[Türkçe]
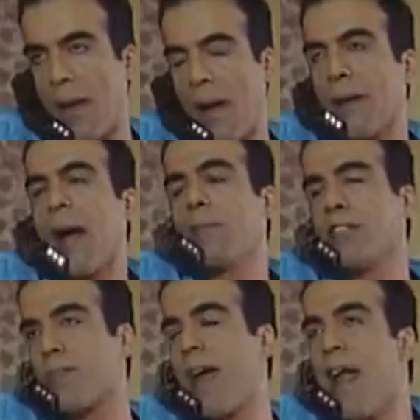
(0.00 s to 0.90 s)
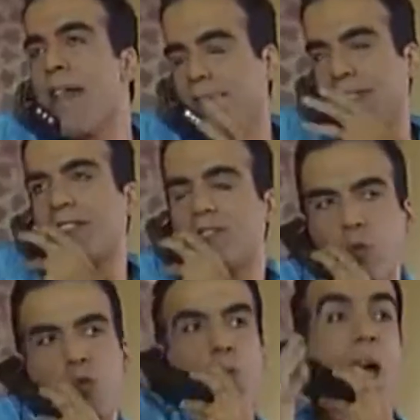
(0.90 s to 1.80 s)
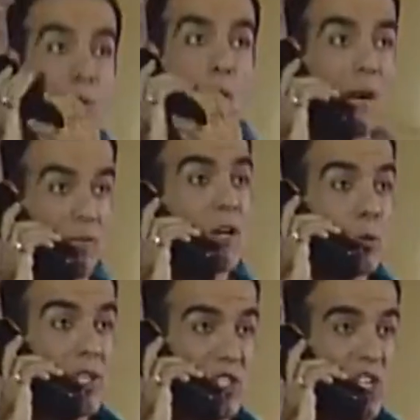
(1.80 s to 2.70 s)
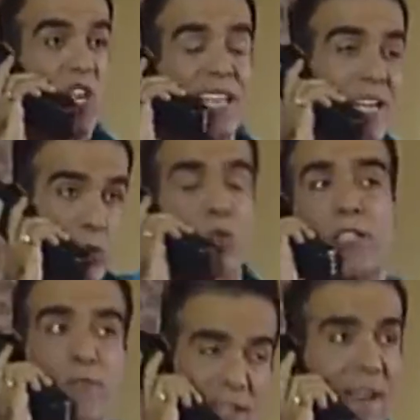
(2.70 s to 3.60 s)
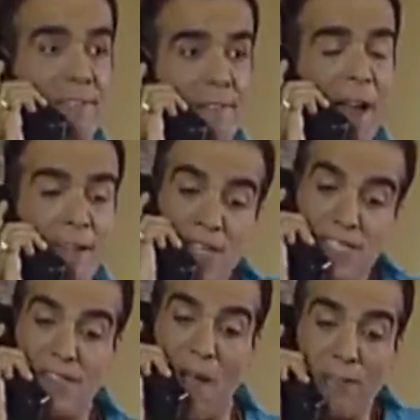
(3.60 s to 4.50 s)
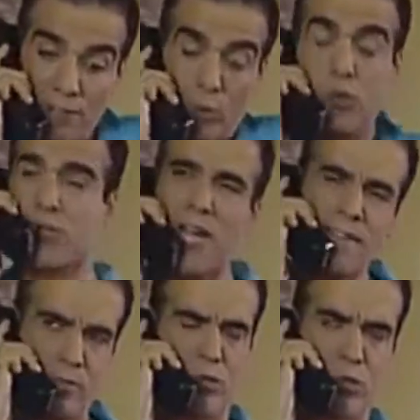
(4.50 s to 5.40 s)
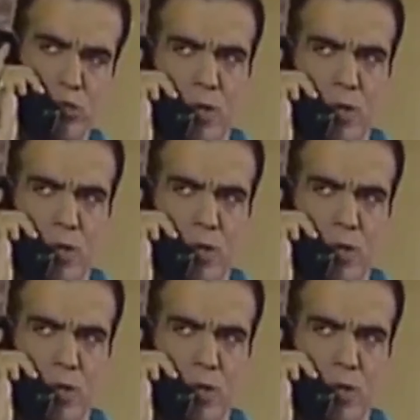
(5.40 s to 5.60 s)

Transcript: Hayır ablacığım herhalde sizin çocuklar o akvaryumun içine şeker çikolata falan attılar. Siz de hayvanı kusu zannediyorsunuz